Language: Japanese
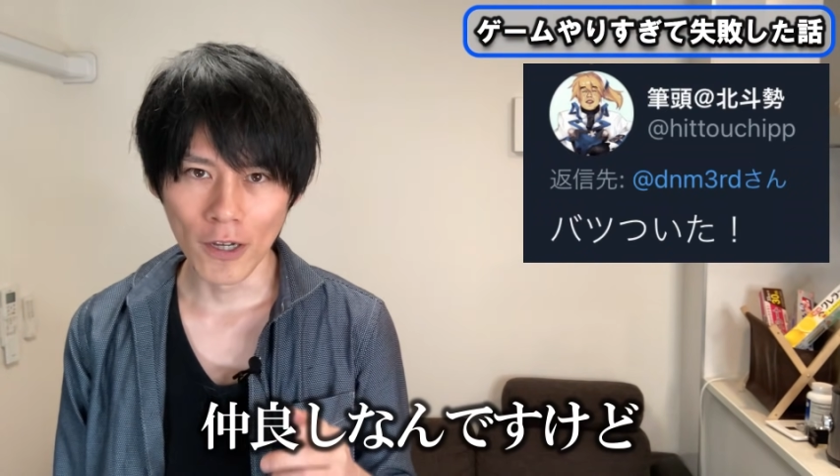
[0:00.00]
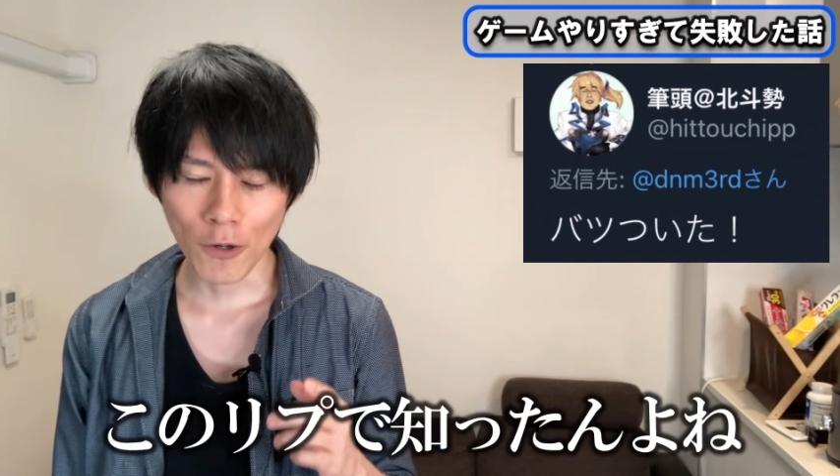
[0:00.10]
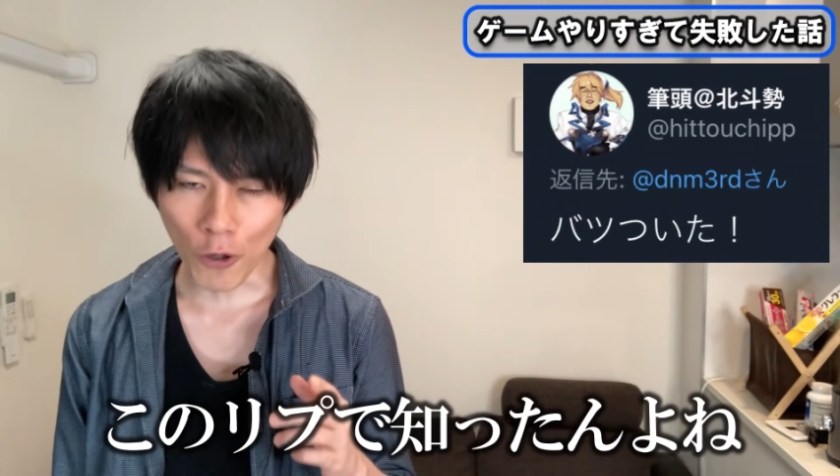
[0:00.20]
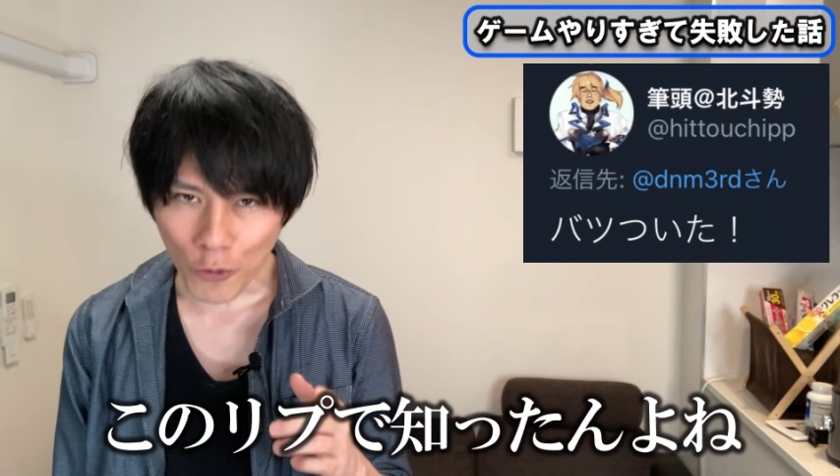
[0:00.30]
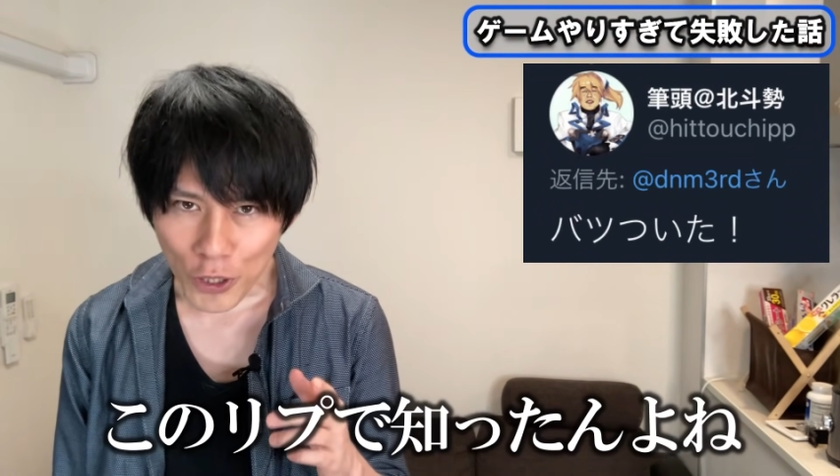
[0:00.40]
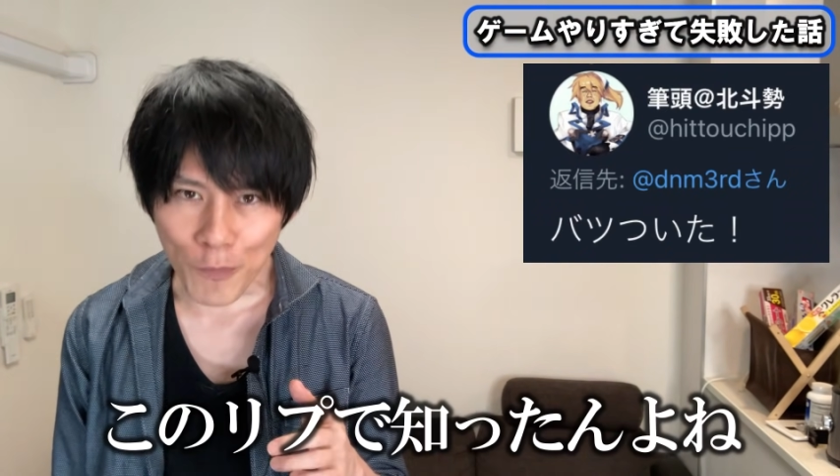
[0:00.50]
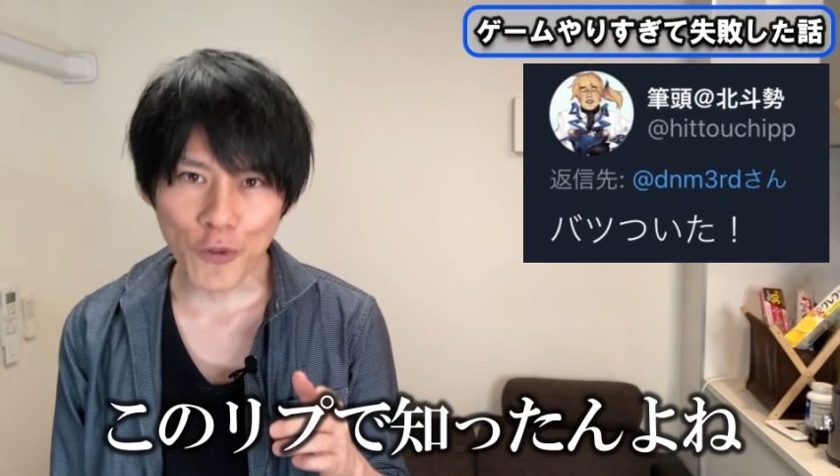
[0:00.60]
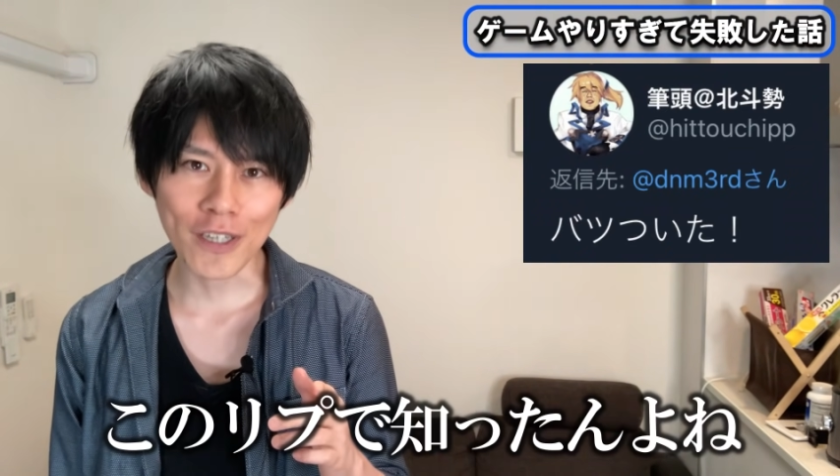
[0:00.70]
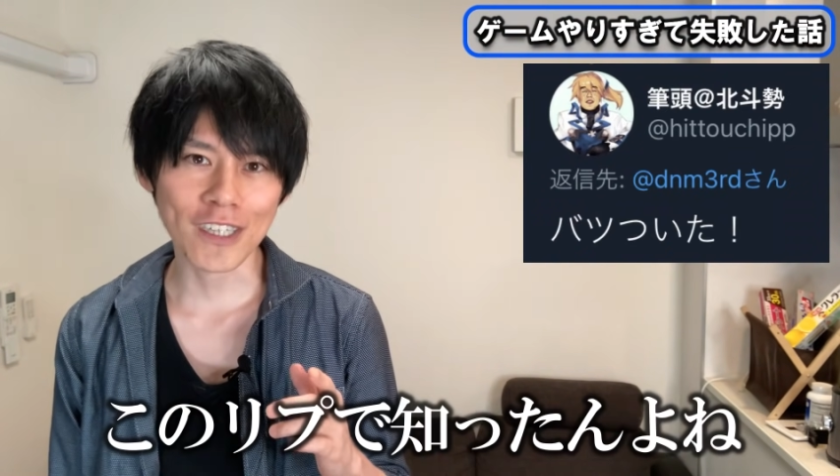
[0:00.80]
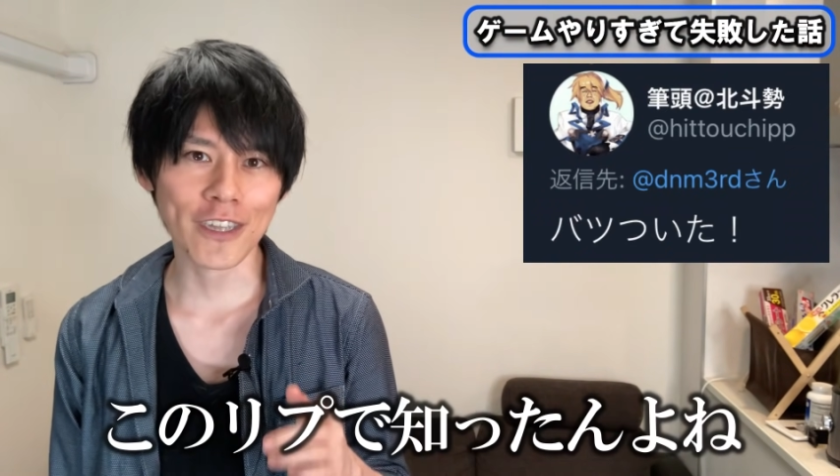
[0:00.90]
このリップ
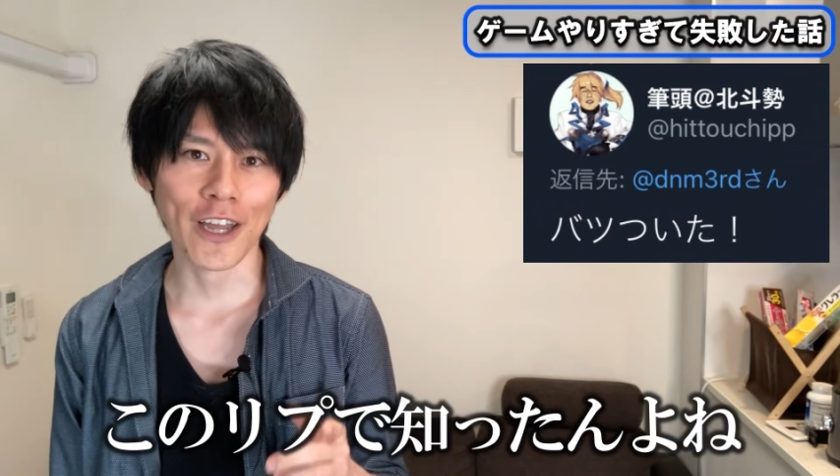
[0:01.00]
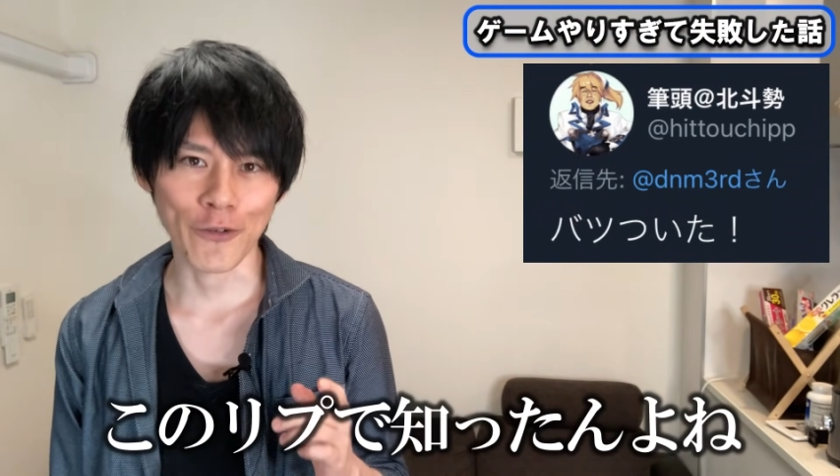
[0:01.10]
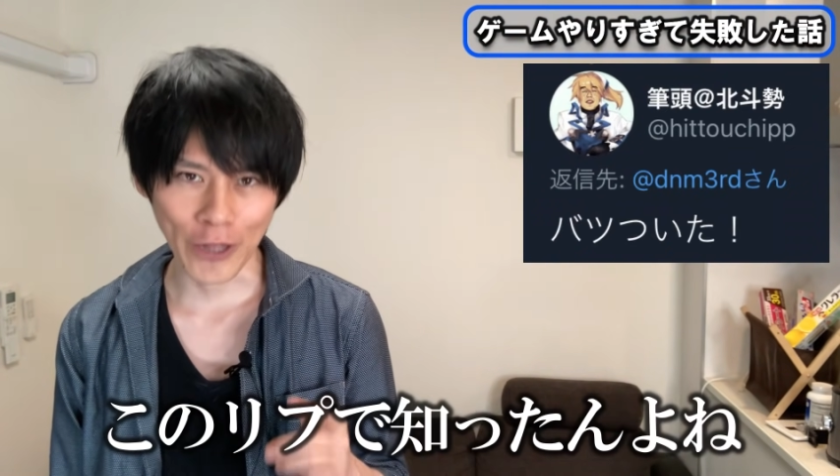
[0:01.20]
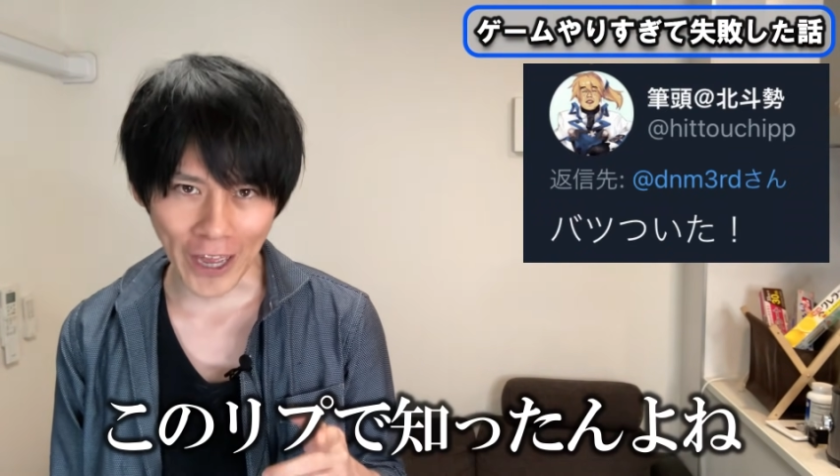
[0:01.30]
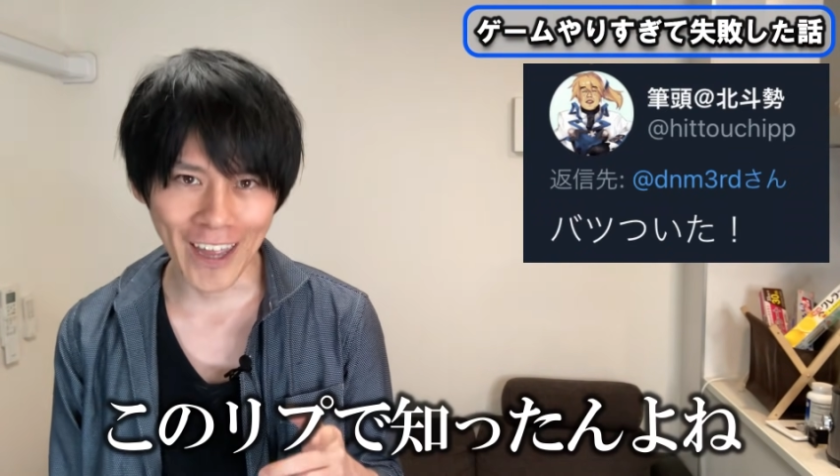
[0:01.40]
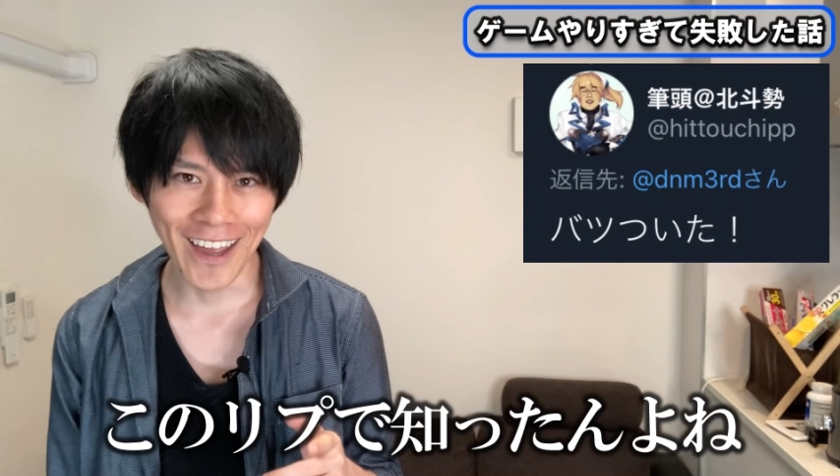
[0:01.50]
で知ったんよね。